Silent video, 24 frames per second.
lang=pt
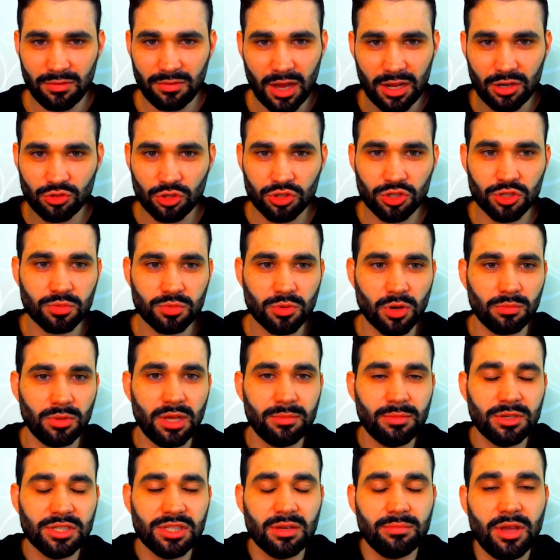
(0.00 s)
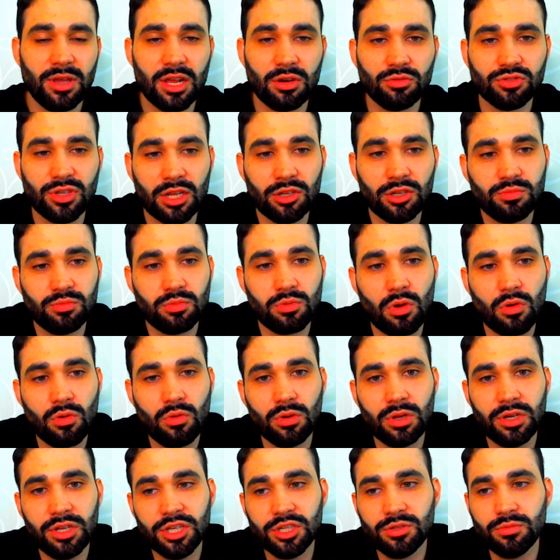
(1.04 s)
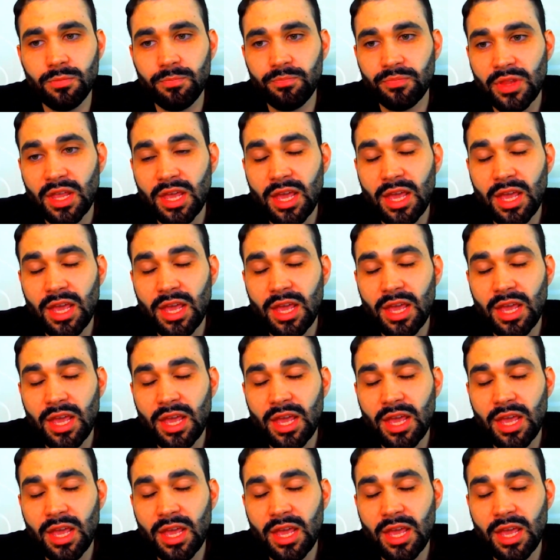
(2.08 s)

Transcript: vários outros problemas também eram usadas para o alcoolismo